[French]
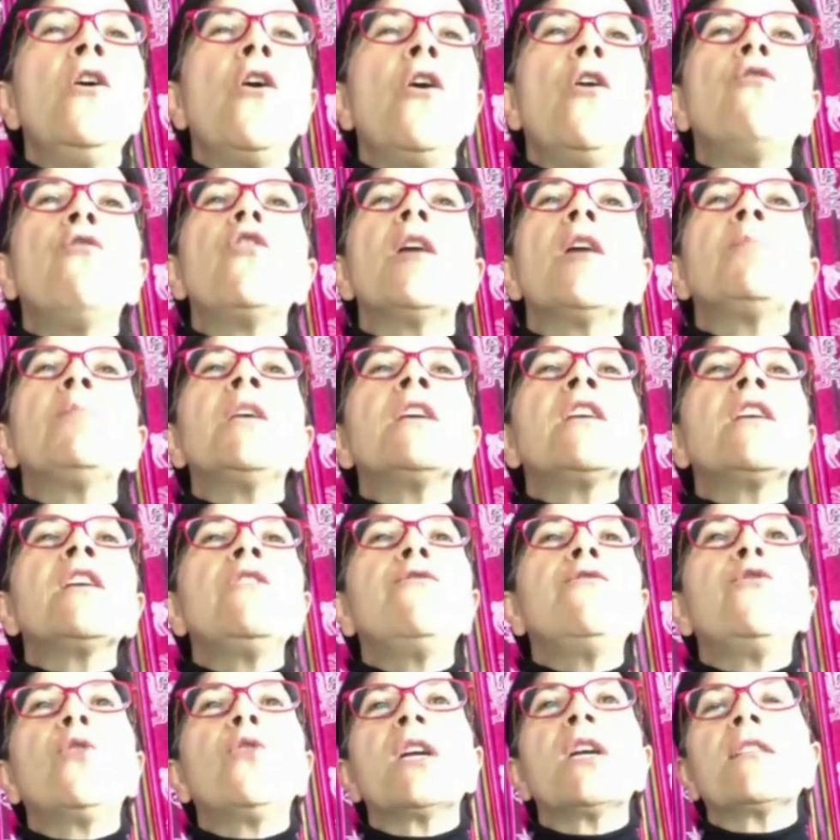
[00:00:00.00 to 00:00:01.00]
On voit bien
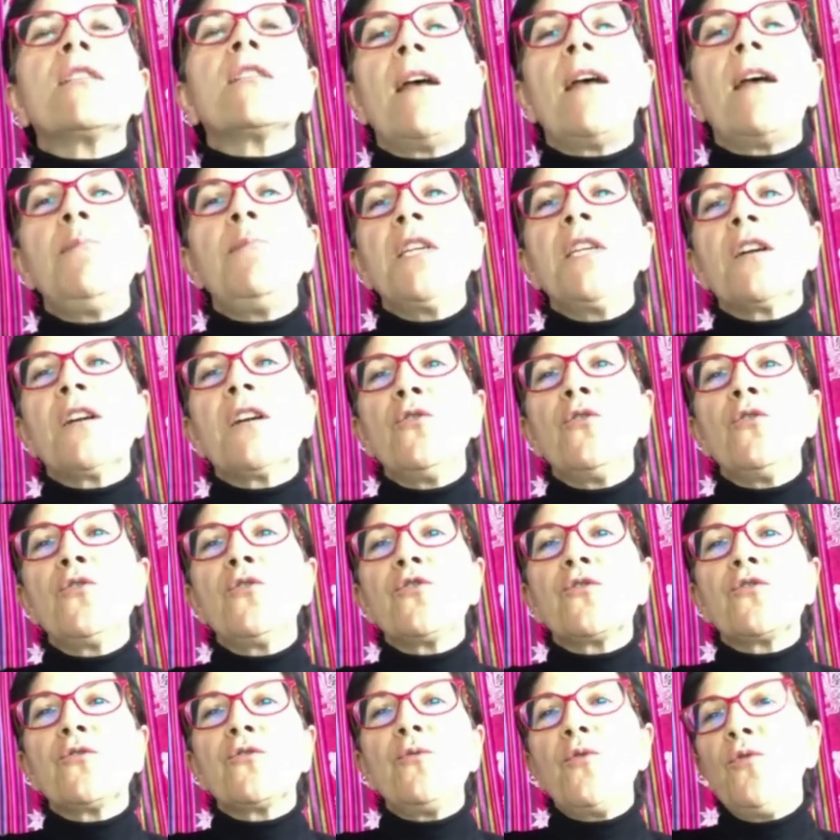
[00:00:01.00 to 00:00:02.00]
qu'il faut rétablir le,
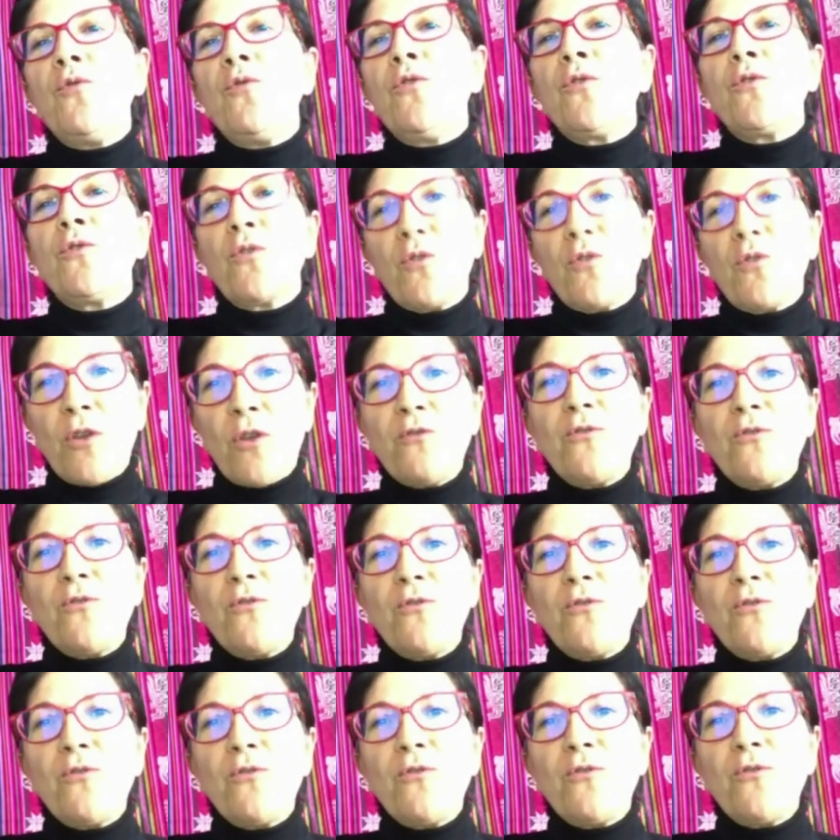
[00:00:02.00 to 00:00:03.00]
le code du
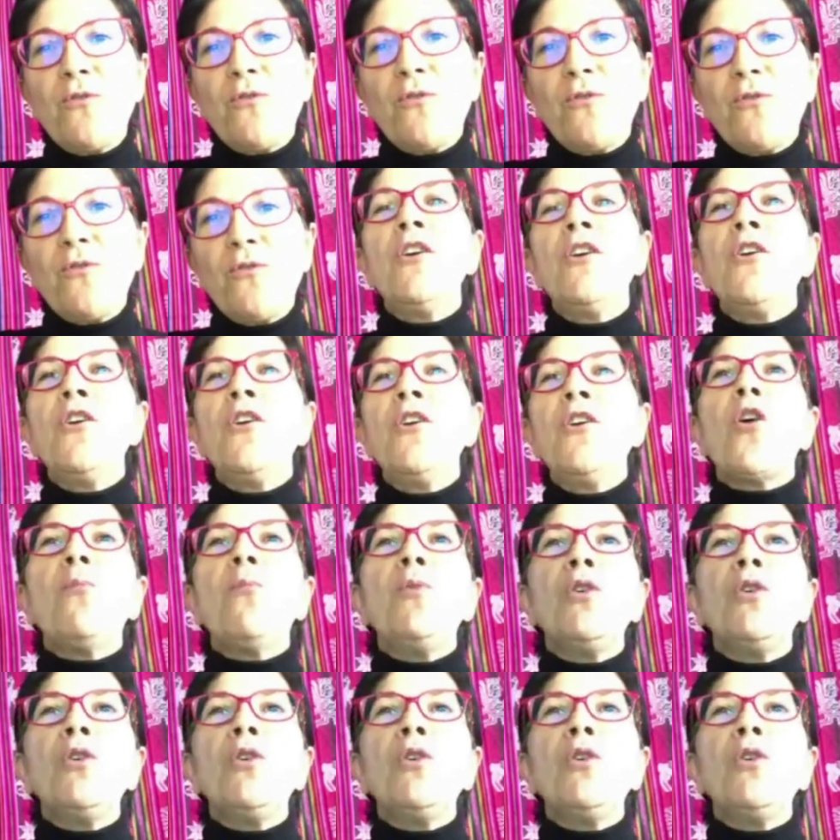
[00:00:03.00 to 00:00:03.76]
travail, comme un